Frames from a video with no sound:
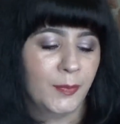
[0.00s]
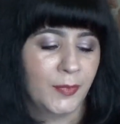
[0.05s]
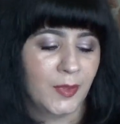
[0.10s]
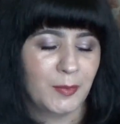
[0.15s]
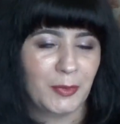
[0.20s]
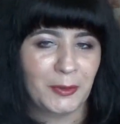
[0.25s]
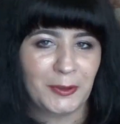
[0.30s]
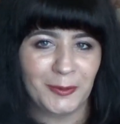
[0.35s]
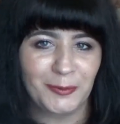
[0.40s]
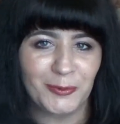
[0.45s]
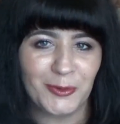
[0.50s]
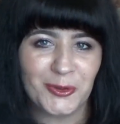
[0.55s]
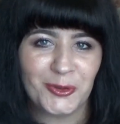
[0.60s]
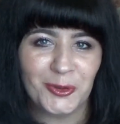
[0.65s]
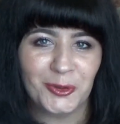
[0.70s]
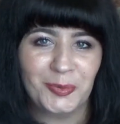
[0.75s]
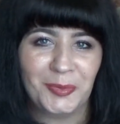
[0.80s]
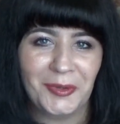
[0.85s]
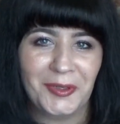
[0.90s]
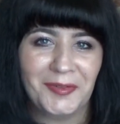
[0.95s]
Не потому, что
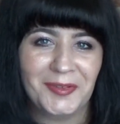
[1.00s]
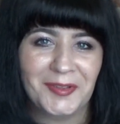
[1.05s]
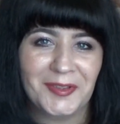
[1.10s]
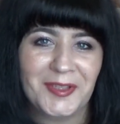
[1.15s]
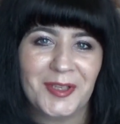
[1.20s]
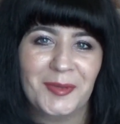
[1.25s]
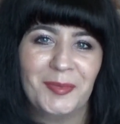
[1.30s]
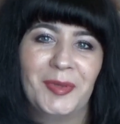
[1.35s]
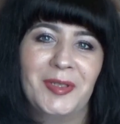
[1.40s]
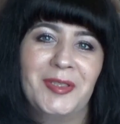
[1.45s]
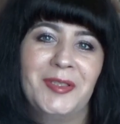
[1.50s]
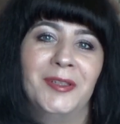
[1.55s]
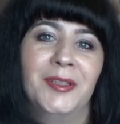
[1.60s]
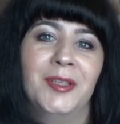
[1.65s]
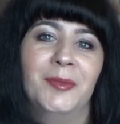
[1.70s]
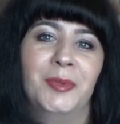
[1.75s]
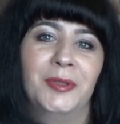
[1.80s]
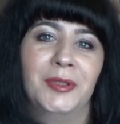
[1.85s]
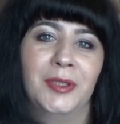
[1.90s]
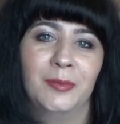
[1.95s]
он появился
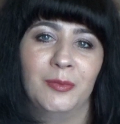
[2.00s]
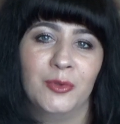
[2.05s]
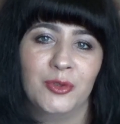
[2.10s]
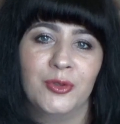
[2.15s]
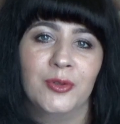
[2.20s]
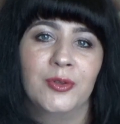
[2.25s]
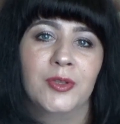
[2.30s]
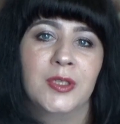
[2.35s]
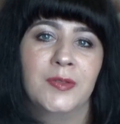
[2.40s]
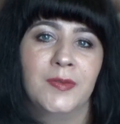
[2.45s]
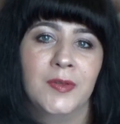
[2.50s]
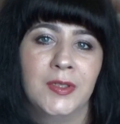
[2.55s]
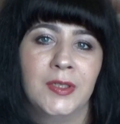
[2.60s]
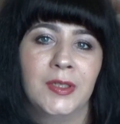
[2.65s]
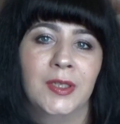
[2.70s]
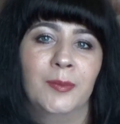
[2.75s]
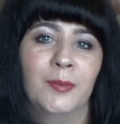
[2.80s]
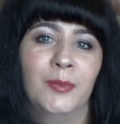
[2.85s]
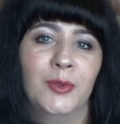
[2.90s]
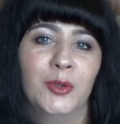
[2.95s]
последний, а потому что
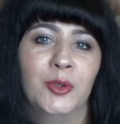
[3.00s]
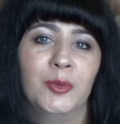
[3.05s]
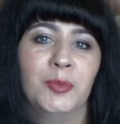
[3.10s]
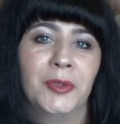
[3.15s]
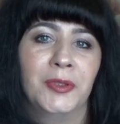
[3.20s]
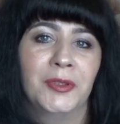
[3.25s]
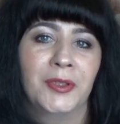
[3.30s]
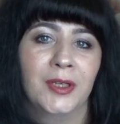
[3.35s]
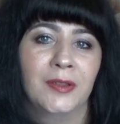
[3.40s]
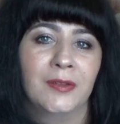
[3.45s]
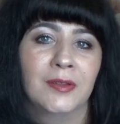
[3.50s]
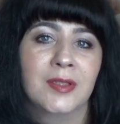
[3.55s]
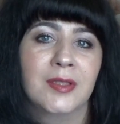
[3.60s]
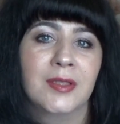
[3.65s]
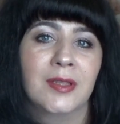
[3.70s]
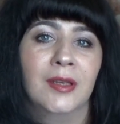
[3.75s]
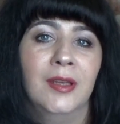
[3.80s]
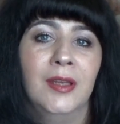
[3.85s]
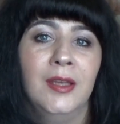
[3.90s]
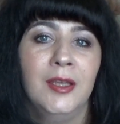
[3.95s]
действительно мне он
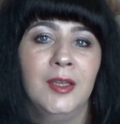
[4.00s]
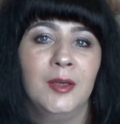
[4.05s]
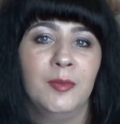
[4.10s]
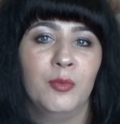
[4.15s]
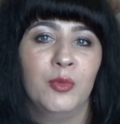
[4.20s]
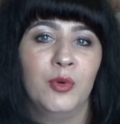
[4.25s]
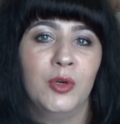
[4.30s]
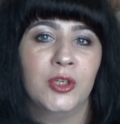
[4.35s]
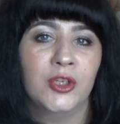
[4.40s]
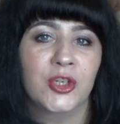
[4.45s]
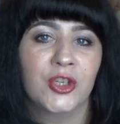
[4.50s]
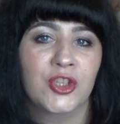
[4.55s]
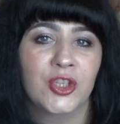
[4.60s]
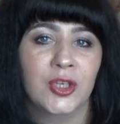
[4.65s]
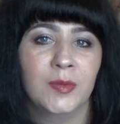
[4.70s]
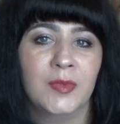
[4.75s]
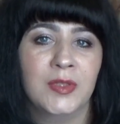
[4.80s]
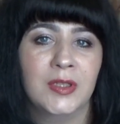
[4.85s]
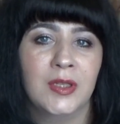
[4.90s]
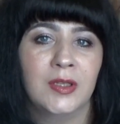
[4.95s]
понравился больше,
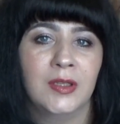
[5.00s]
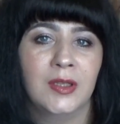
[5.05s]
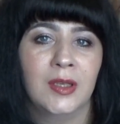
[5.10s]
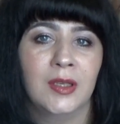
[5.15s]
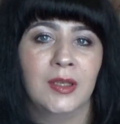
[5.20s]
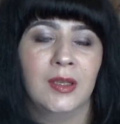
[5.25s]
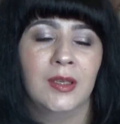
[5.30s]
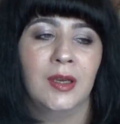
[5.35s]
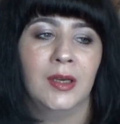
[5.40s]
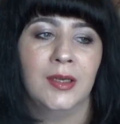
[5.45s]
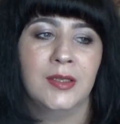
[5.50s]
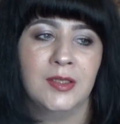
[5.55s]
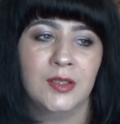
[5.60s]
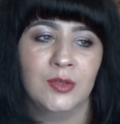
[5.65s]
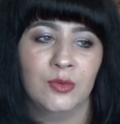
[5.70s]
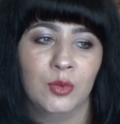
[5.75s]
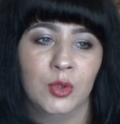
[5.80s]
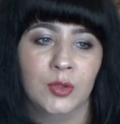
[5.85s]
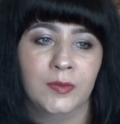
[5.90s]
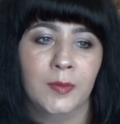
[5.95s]
чем из линейки
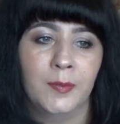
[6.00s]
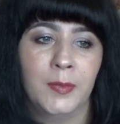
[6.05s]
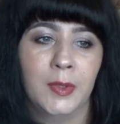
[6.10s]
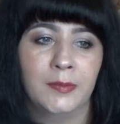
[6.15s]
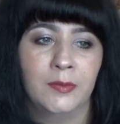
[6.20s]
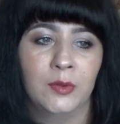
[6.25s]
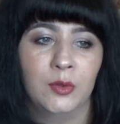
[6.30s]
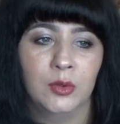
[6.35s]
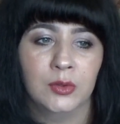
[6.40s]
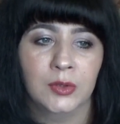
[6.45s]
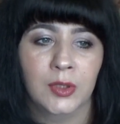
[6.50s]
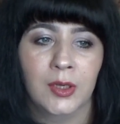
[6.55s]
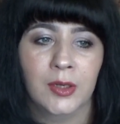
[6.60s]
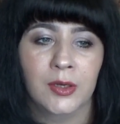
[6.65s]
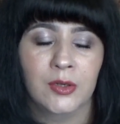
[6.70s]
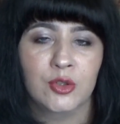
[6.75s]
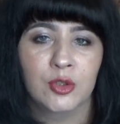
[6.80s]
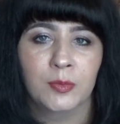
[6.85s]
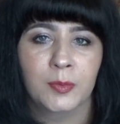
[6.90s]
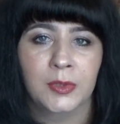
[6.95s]
ICOL. Во-первых, он
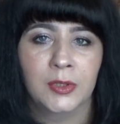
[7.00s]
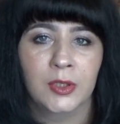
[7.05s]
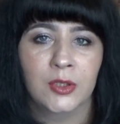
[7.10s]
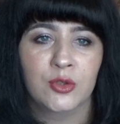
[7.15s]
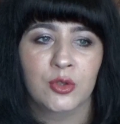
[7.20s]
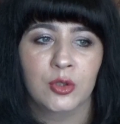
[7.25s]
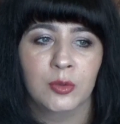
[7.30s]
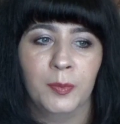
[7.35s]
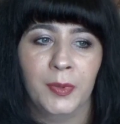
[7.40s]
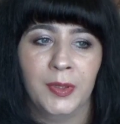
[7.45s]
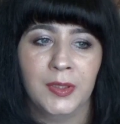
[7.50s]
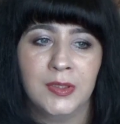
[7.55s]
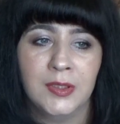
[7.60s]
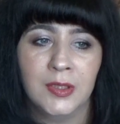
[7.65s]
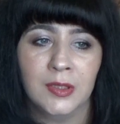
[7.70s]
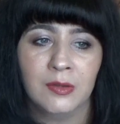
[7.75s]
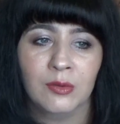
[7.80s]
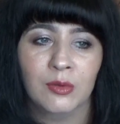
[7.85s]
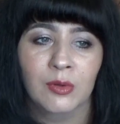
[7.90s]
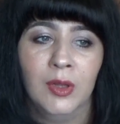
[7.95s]
хорошо подошел по
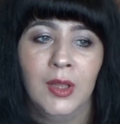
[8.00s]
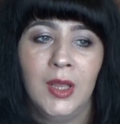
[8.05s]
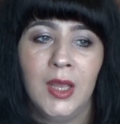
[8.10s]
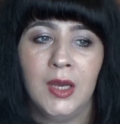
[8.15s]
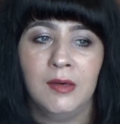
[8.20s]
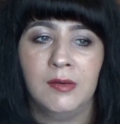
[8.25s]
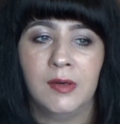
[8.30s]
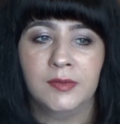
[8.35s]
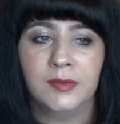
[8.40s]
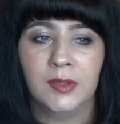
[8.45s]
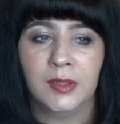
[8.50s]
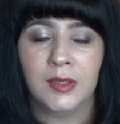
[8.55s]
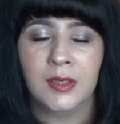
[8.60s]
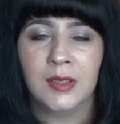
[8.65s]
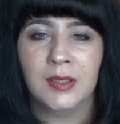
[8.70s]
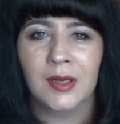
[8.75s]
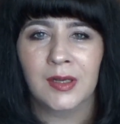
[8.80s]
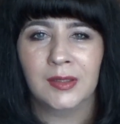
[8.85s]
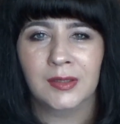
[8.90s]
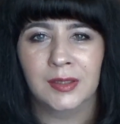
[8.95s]
оттенку,
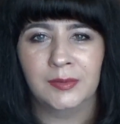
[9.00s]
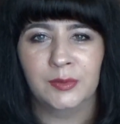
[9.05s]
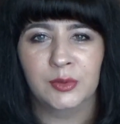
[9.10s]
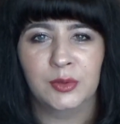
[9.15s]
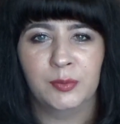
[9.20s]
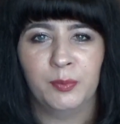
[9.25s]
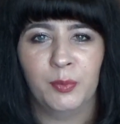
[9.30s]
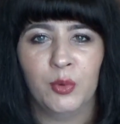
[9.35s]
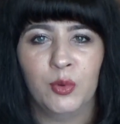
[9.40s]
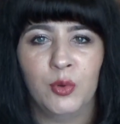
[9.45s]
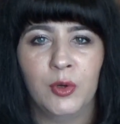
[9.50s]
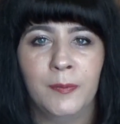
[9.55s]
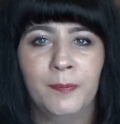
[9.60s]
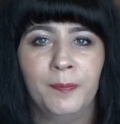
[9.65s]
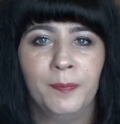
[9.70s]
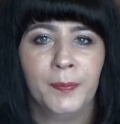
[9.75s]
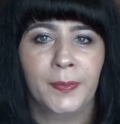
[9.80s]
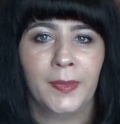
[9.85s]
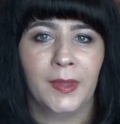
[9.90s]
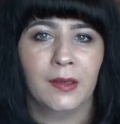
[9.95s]
во-вторых, как-то вот по
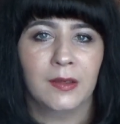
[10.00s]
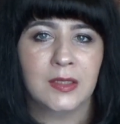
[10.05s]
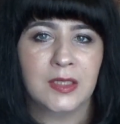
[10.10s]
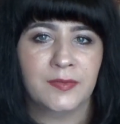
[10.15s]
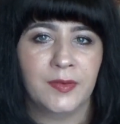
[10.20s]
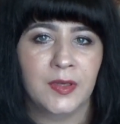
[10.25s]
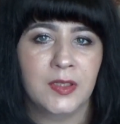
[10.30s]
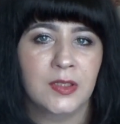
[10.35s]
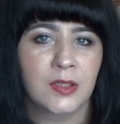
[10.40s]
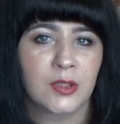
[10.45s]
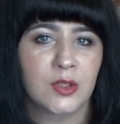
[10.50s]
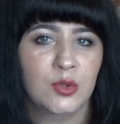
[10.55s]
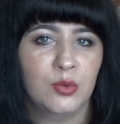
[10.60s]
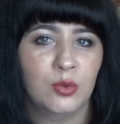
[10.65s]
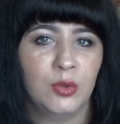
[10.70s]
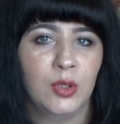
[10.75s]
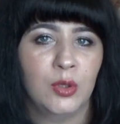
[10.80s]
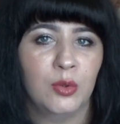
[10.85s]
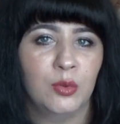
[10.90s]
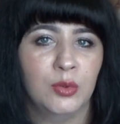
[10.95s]
а, своей
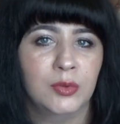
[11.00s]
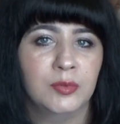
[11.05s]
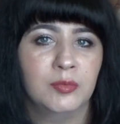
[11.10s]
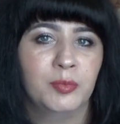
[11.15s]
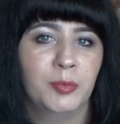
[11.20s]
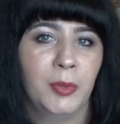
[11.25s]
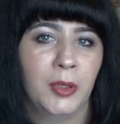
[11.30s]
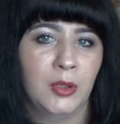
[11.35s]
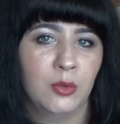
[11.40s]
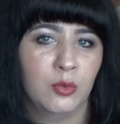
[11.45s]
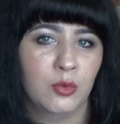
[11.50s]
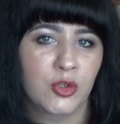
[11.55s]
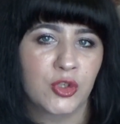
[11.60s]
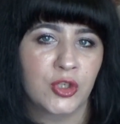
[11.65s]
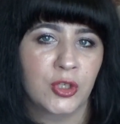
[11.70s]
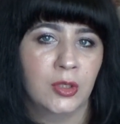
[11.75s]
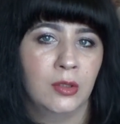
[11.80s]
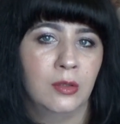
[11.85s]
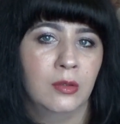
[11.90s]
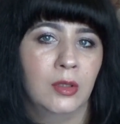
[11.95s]
текстуре он
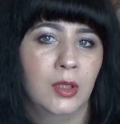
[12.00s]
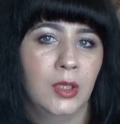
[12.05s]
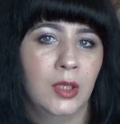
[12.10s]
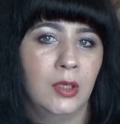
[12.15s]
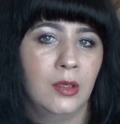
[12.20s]
получше. И